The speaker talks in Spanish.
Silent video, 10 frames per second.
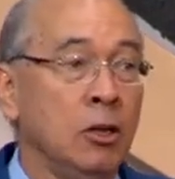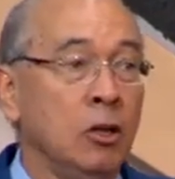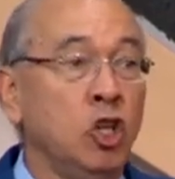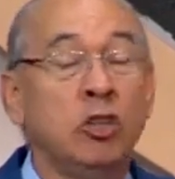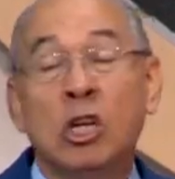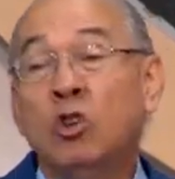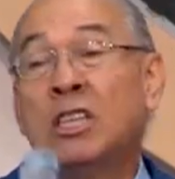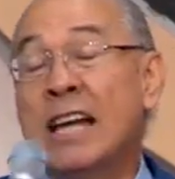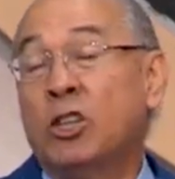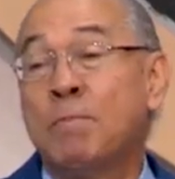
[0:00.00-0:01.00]
Dios tiene un
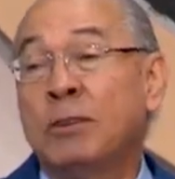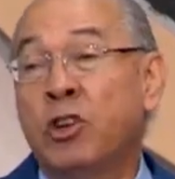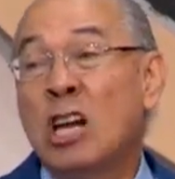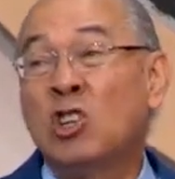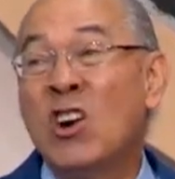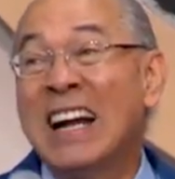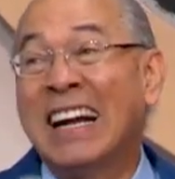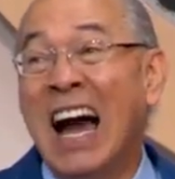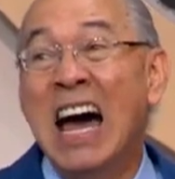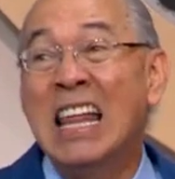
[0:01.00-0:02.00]
trato personal con
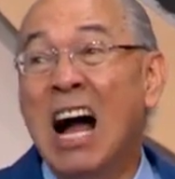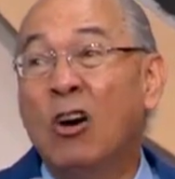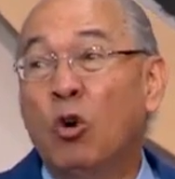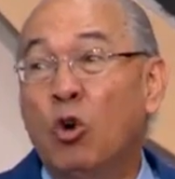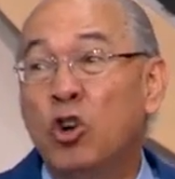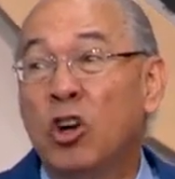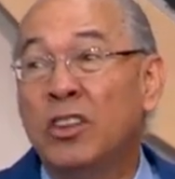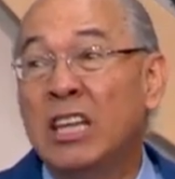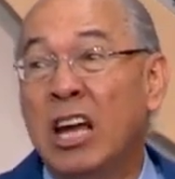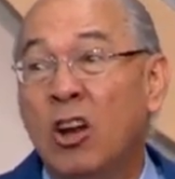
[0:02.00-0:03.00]
cada uno
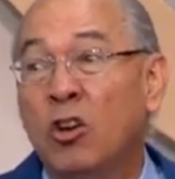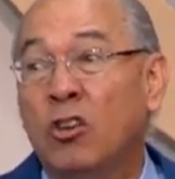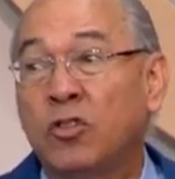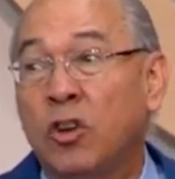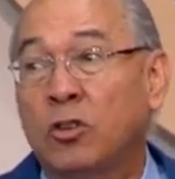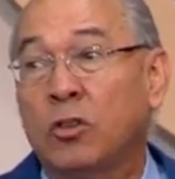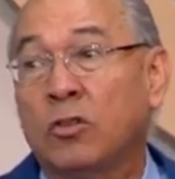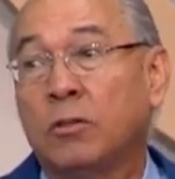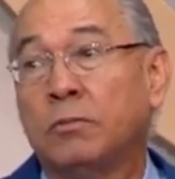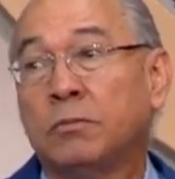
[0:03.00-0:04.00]
de
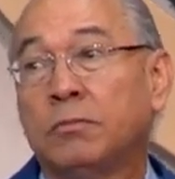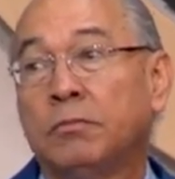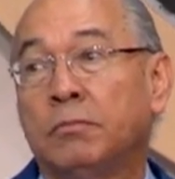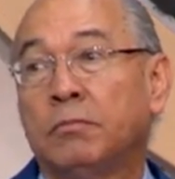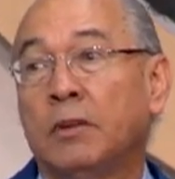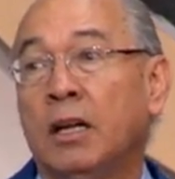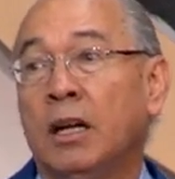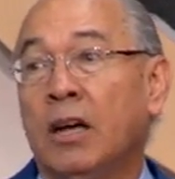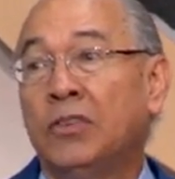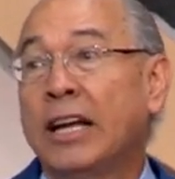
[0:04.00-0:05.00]
nosotros.
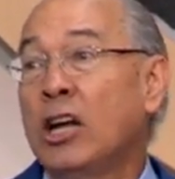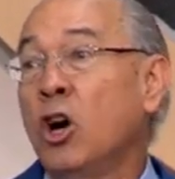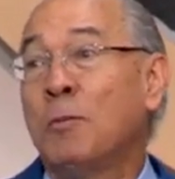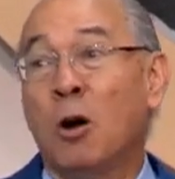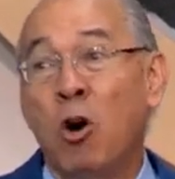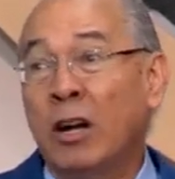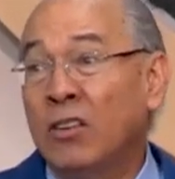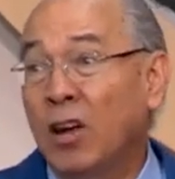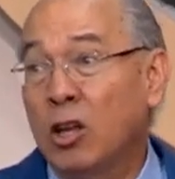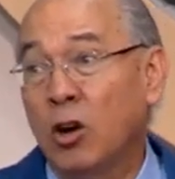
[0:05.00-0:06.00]
Así que no
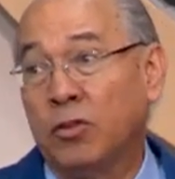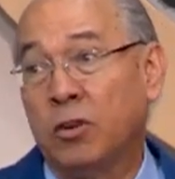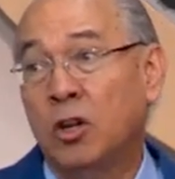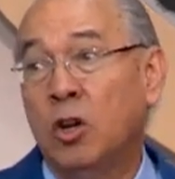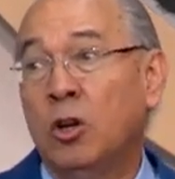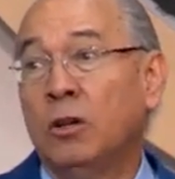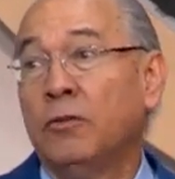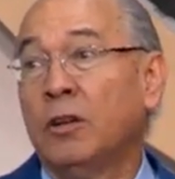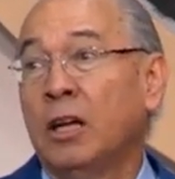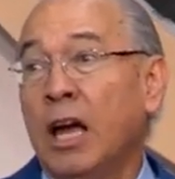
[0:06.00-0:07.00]
provoques a Dios
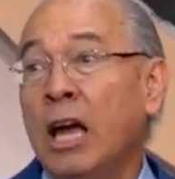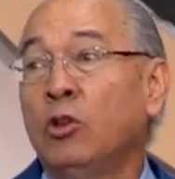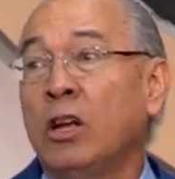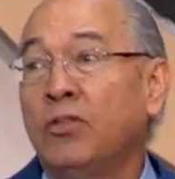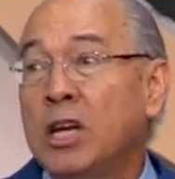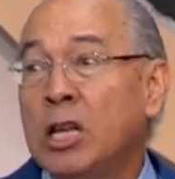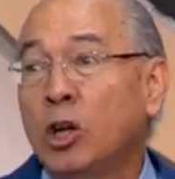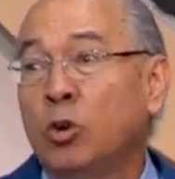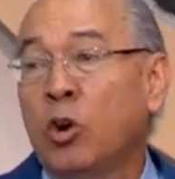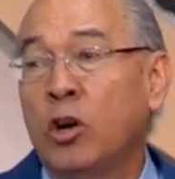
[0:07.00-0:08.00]

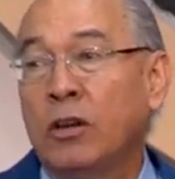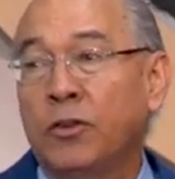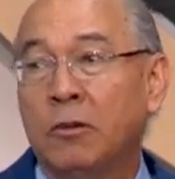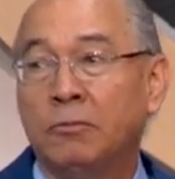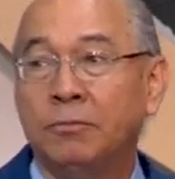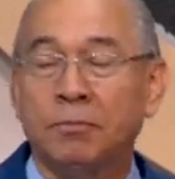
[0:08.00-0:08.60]
endureciendo tu corazón.